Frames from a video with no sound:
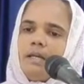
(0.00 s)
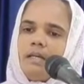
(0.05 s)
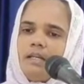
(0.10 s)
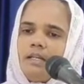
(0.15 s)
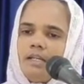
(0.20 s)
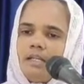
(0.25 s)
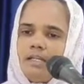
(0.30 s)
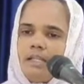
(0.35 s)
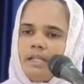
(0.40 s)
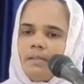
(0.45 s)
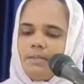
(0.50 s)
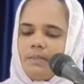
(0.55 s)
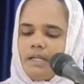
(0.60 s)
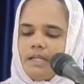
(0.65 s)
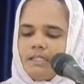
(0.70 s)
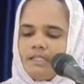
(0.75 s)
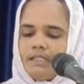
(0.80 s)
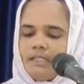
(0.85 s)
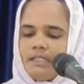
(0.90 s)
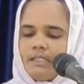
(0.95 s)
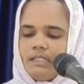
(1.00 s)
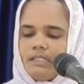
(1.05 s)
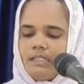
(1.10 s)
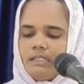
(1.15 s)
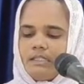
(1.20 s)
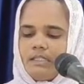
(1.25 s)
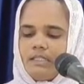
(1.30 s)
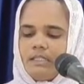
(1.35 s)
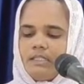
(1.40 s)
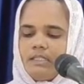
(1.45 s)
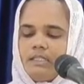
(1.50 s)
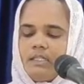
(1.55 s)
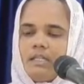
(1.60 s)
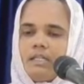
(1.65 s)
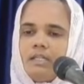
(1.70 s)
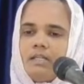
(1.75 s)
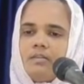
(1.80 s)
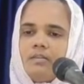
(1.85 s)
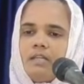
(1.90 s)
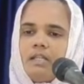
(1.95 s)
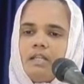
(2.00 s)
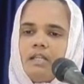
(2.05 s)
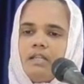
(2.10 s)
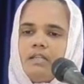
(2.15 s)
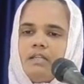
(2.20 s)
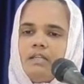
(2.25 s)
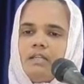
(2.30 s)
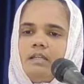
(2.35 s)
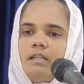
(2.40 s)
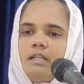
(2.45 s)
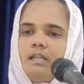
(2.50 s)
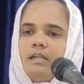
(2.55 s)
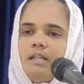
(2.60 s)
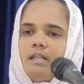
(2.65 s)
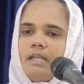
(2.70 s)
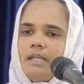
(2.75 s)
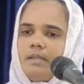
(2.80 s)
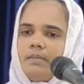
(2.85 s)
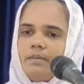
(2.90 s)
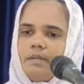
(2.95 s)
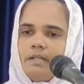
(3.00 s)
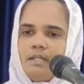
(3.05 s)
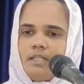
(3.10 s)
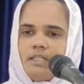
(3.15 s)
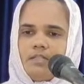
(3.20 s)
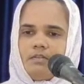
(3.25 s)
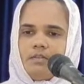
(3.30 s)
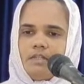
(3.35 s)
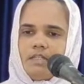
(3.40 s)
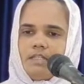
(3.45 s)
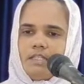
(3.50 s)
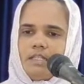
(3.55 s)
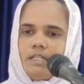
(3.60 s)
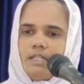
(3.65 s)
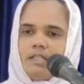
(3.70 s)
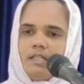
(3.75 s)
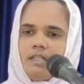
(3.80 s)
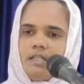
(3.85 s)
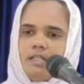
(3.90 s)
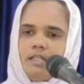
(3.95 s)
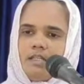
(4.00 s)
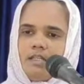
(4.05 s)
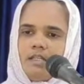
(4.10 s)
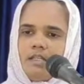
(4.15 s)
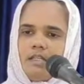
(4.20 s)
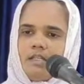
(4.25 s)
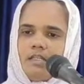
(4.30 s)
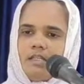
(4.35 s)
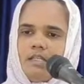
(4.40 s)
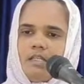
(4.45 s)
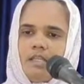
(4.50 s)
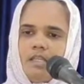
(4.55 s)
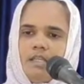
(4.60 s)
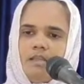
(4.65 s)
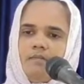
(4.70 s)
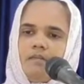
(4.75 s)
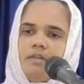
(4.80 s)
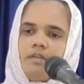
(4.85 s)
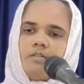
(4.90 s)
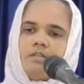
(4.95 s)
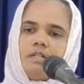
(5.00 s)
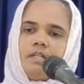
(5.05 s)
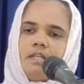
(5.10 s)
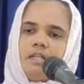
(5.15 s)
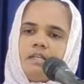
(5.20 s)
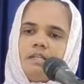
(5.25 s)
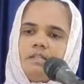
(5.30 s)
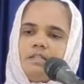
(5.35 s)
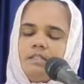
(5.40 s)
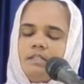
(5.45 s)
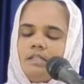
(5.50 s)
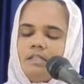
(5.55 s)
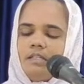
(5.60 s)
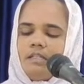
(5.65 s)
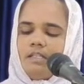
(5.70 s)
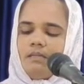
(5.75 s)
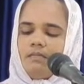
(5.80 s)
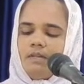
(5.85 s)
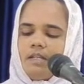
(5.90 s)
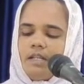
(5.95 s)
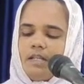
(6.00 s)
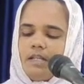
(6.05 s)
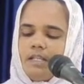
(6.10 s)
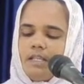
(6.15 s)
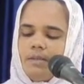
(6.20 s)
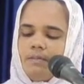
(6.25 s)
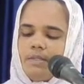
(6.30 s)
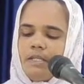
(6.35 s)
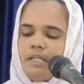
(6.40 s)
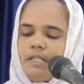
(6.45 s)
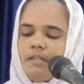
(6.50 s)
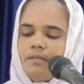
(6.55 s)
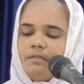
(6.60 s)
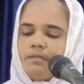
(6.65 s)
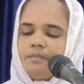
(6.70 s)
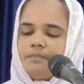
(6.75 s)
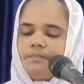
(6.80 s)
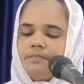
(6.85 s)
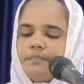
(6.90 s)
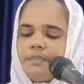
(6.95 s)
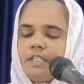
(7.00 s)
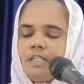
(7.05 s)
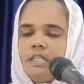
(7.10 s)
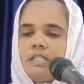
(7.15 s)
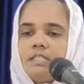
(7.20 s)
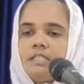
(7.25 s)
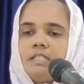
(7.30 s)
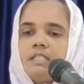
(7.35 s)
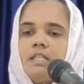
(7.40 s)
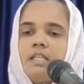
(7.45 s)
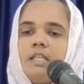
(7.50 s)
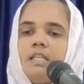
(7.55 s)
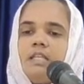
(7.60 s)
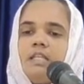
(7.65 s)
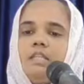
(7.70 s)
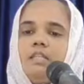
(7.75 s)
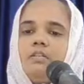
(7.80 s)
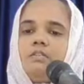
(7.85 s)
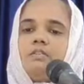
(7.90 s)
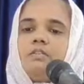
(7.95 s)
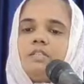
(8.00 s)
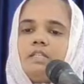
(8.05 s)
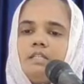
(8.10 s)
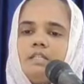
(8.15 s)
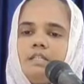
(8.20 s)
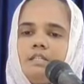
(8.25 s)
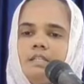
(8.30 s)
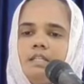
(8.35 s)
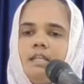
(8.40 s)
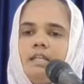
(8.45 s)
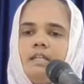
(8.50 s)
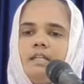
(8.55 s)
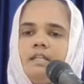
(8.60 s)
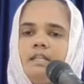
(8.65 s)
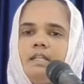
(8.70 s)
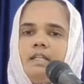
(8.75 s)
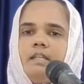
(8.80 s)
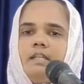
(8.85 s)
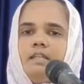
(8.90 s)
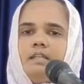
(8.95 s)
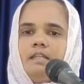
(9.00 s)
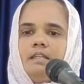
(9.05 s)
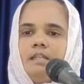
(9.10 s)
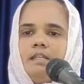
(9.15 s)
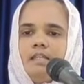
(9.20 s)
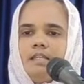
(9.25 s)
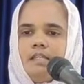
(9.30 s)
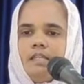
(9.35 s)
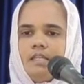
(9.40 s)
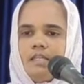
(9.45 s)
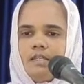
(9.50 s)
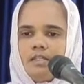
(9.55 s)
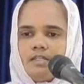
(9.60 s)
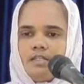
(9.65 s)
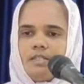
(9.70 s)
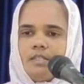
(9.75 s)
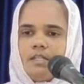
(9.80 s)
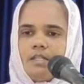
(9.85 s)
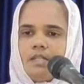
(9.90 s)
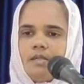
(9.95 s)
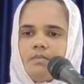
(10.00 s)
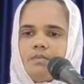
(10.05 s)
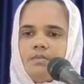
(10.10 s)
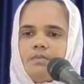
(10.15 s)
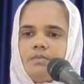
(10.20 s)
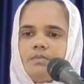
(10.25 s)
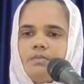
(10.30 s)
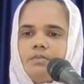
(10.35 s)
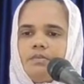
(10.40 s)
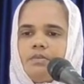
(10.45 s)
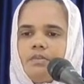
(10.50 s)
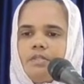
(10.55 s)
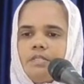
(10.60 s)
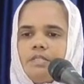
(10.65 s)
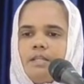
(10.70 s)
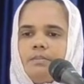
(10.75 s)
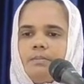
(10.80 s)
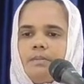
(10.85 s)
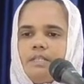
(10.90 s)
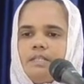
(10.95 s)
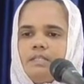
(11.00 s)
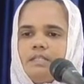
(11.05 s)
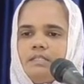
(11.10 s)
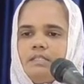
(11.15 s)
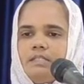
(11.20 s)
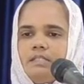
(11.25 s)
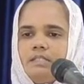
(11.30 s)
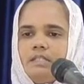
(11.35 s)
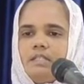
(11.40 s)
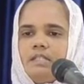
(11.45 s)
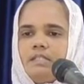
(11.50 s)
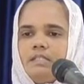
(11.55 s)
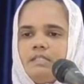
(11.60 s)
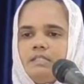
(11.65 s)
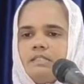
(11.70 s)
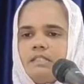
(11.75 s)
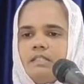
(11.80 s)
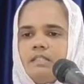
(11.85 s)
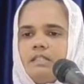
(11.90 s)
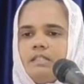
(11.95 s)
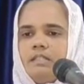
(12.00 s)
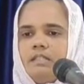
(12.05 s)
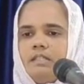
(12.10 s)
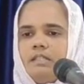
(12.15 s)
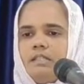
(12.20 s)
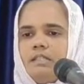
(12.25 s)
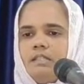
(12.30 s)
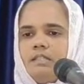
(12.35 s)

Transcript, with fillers: మరలా ఏ ప్రాంతానికి చెందిందని కూడా రాయబడలేదు వాళ్ళ తల్లిదండ్రులు కానీ ఏవి కూడా వివరాలు ఏమీ లేవు ఇస్రాయేలీలు చిన్నది అంటే ఎరుసలేములో సంబంధించిన చిన్నది